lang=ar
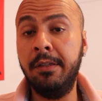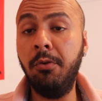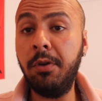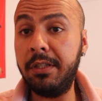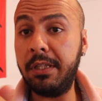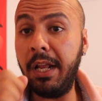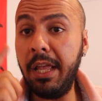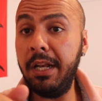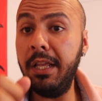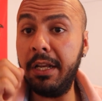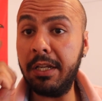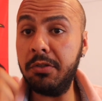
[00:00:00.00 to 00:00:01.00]
دونك
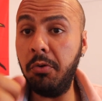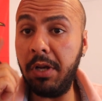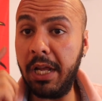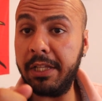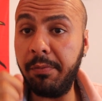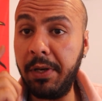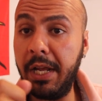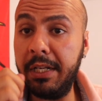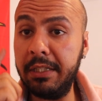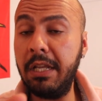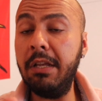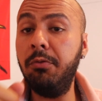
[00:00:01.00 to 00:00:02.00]
الدراري ركزوا على هاد
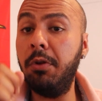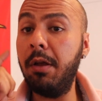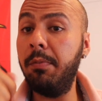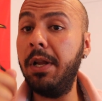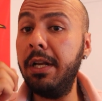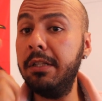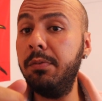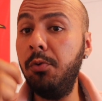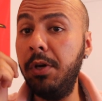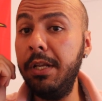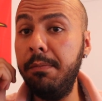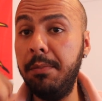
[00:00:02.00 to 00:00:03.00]
البلانات هادو راه بلانات
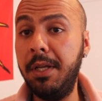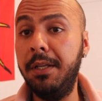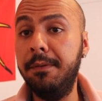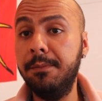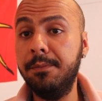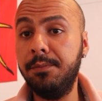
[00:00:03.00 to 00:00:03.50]
مهمين